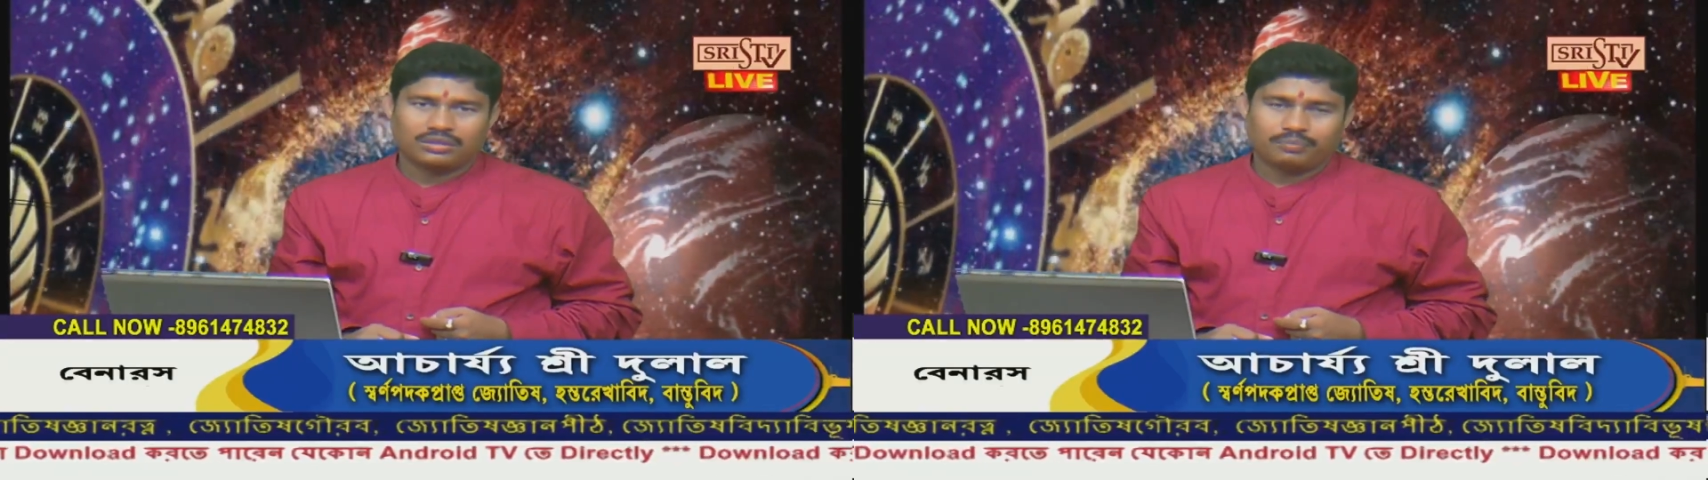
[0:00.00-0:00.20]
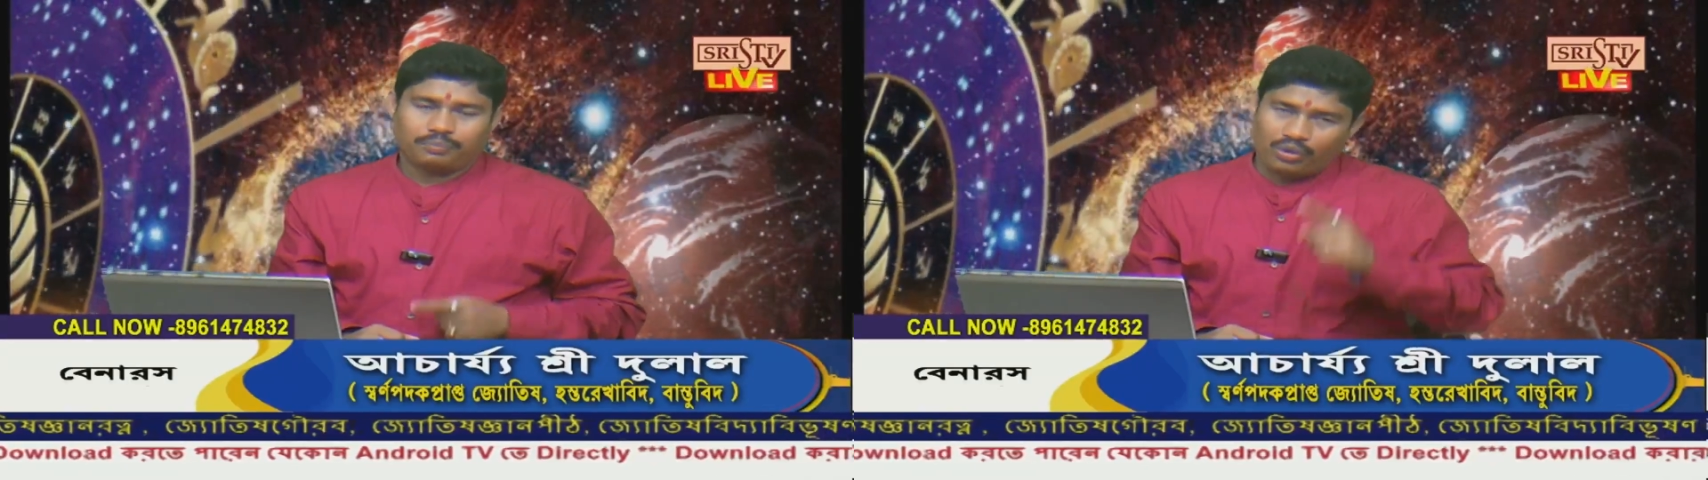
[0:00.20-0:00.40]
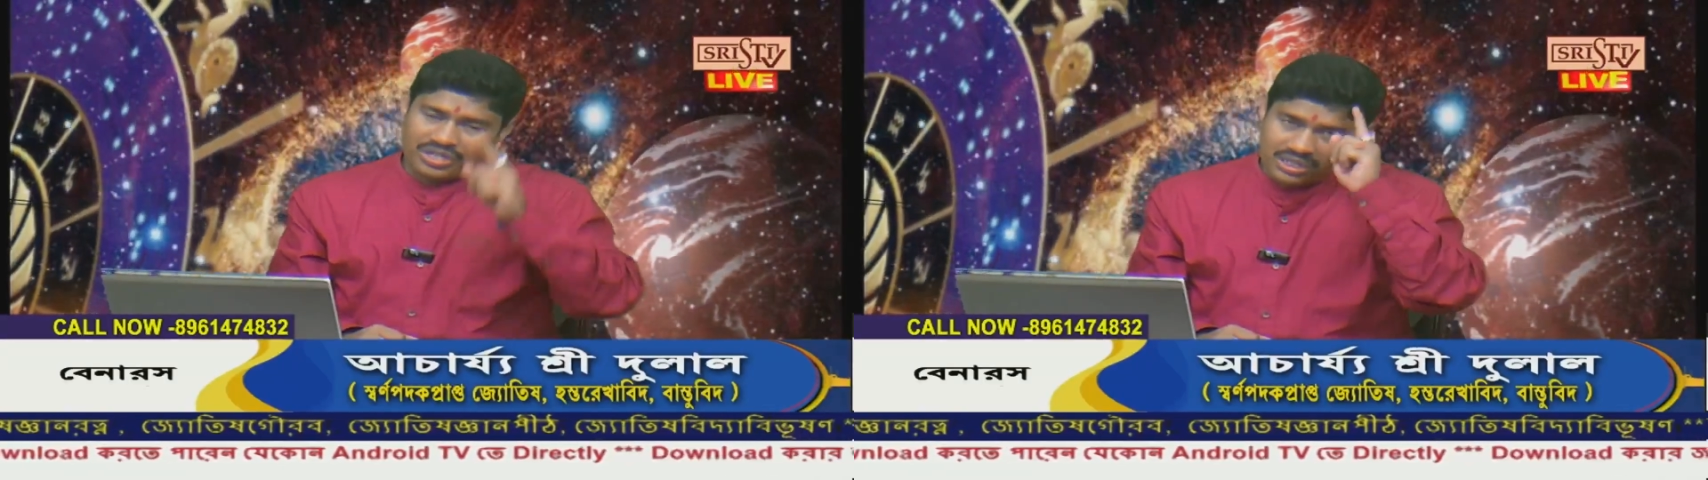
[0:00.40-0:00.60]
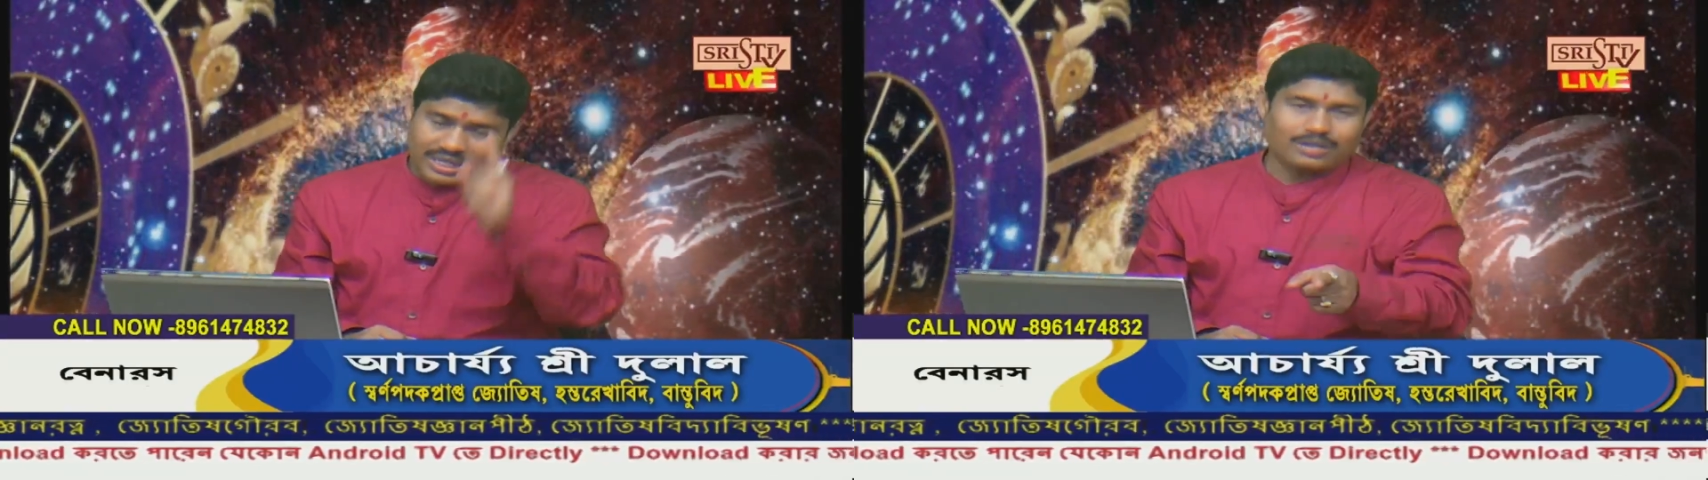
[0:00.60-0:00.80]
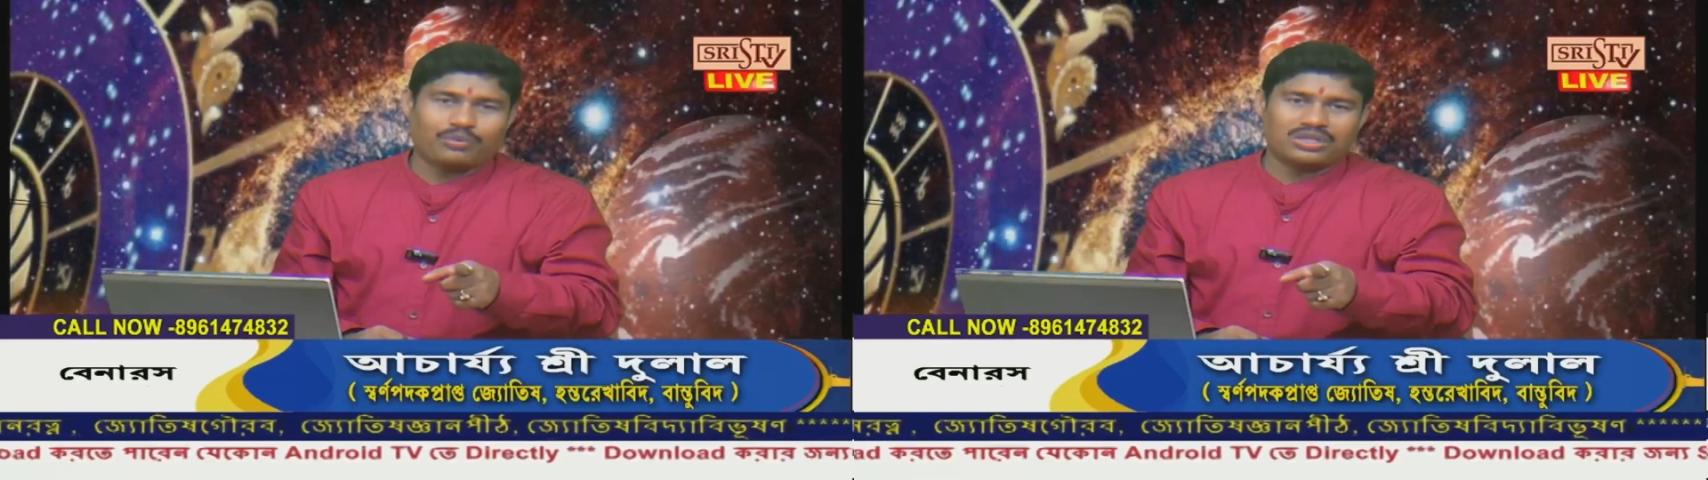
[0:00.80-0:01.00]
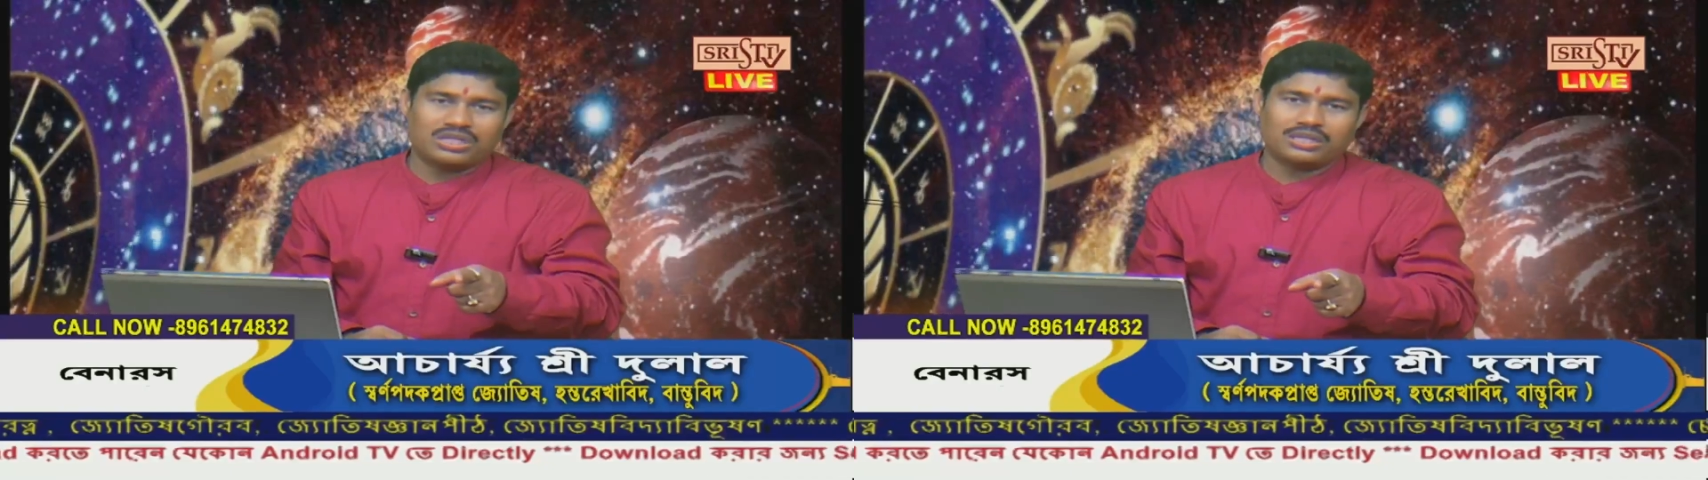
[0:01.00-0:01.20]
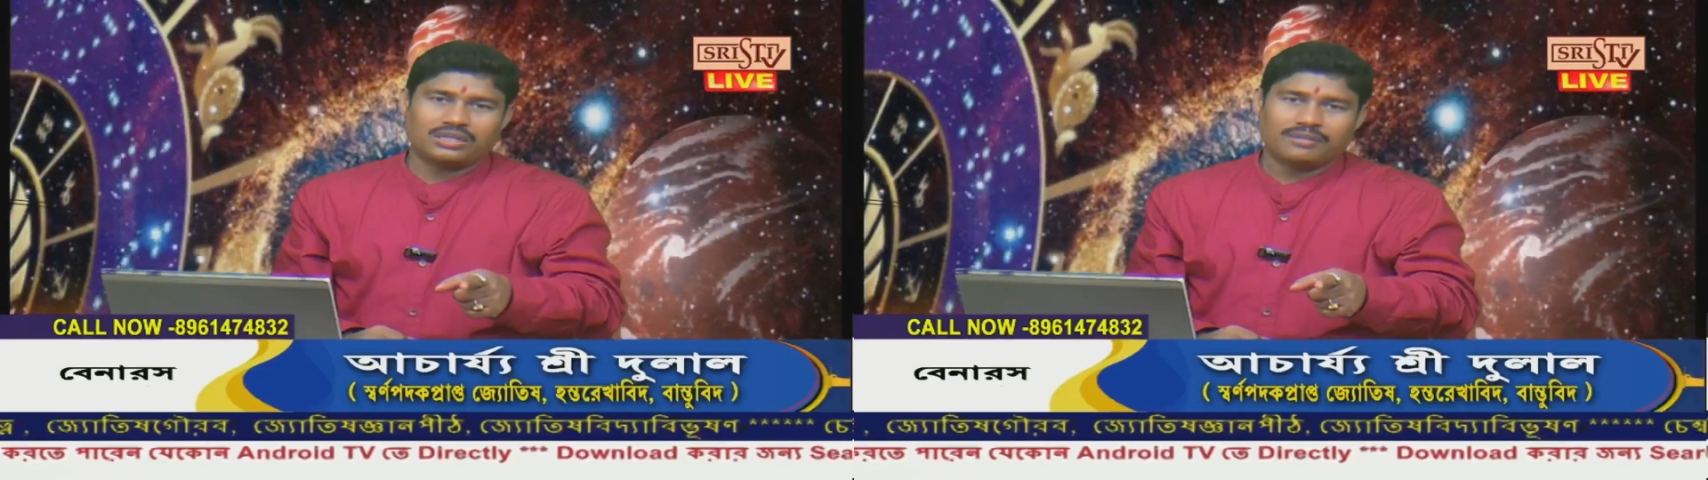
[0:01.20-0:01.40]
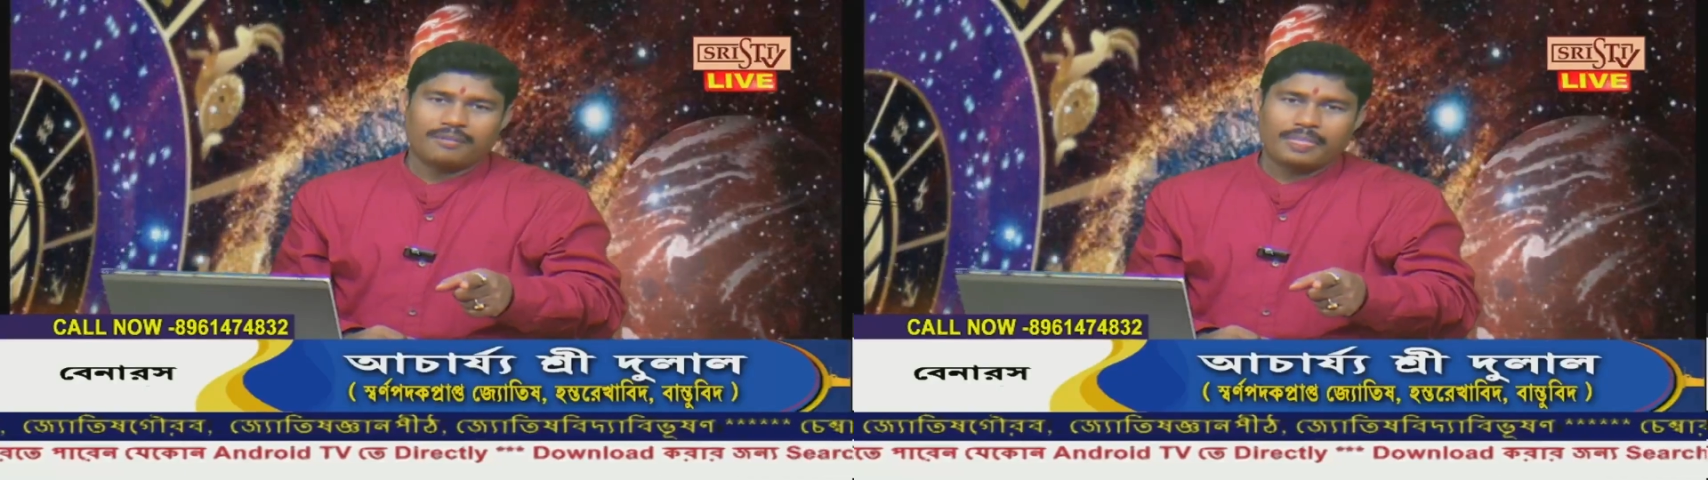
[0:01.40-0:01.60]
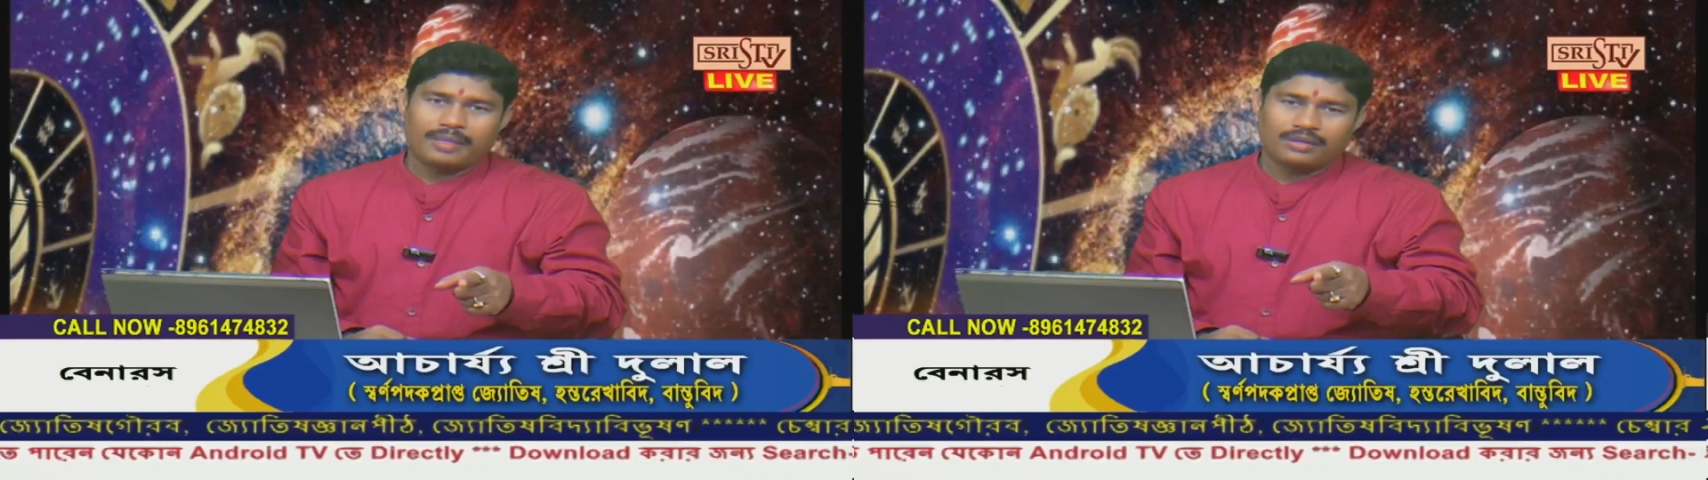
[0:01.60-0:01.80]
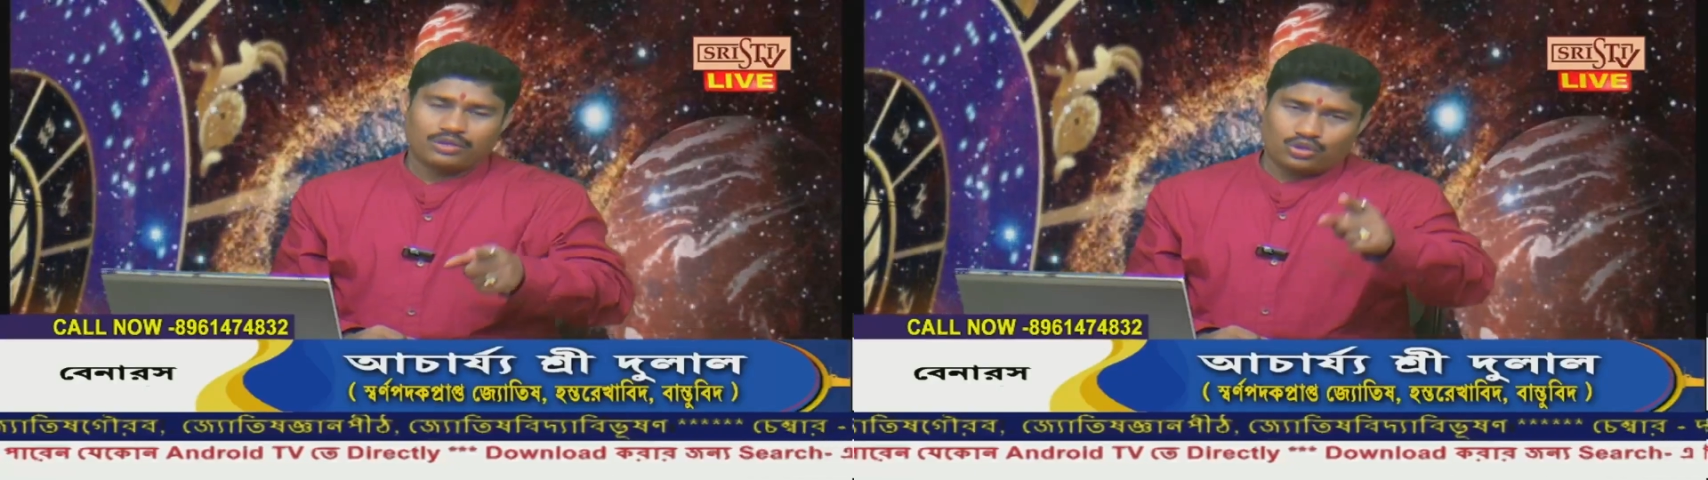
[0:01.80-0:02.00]
পরিষ্কার বলছি
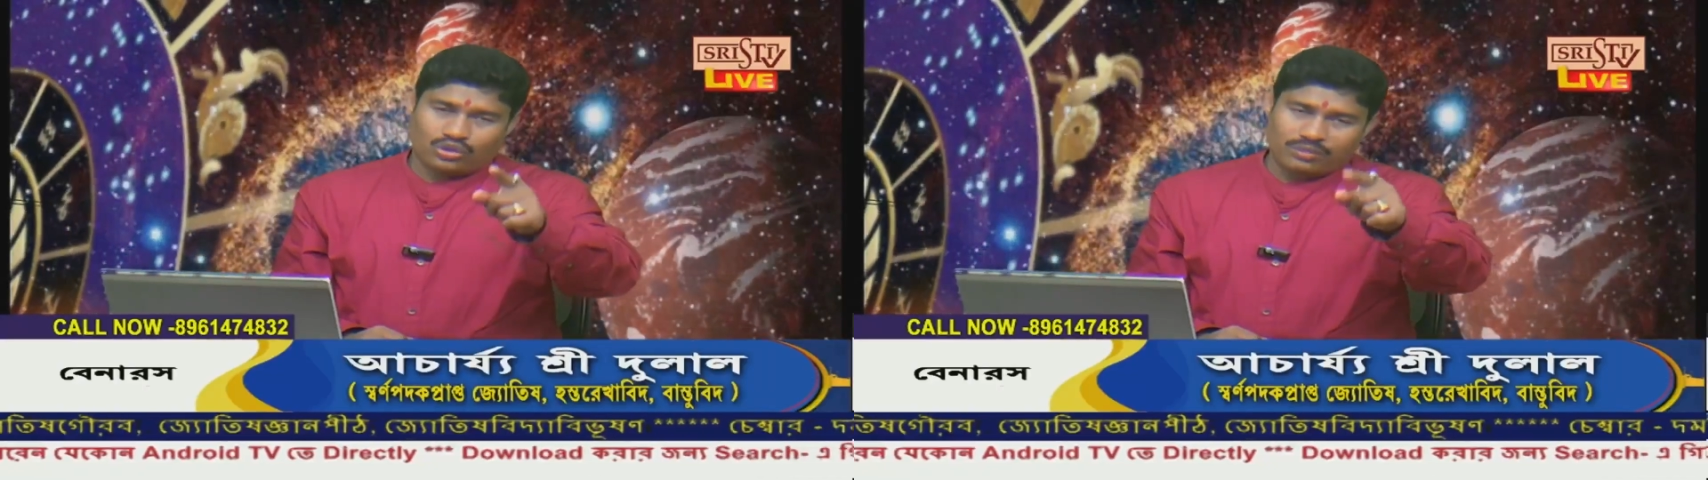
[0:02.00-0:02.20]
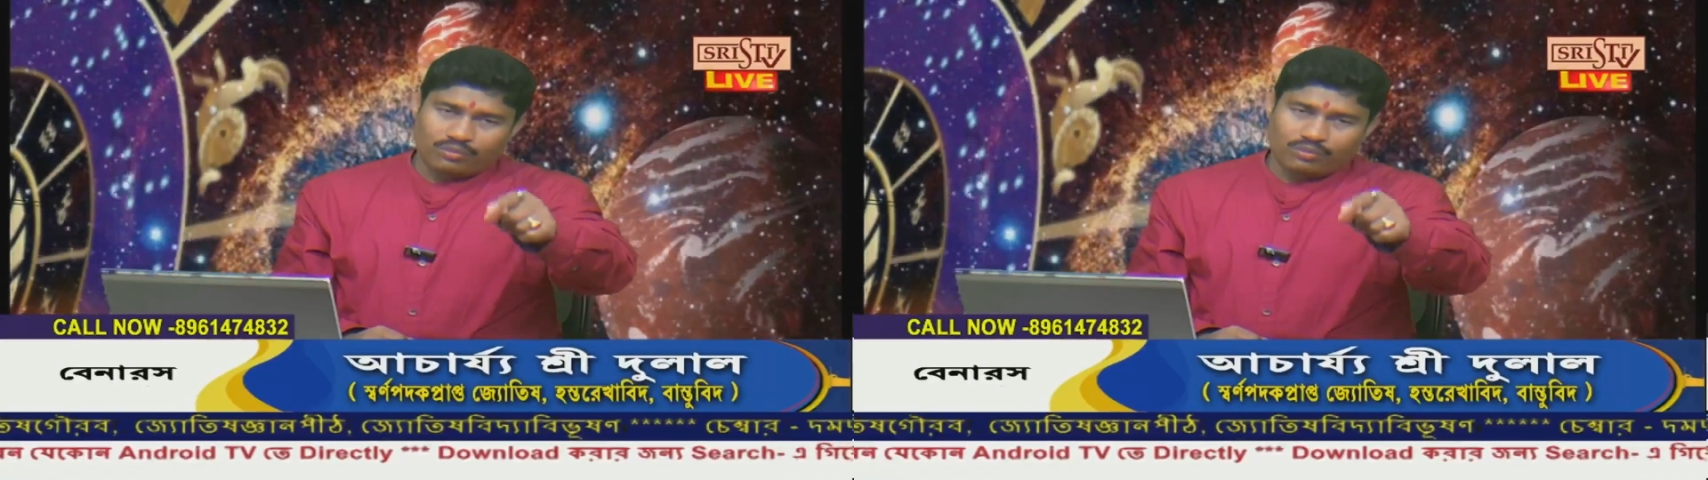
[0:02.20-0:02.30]
যদি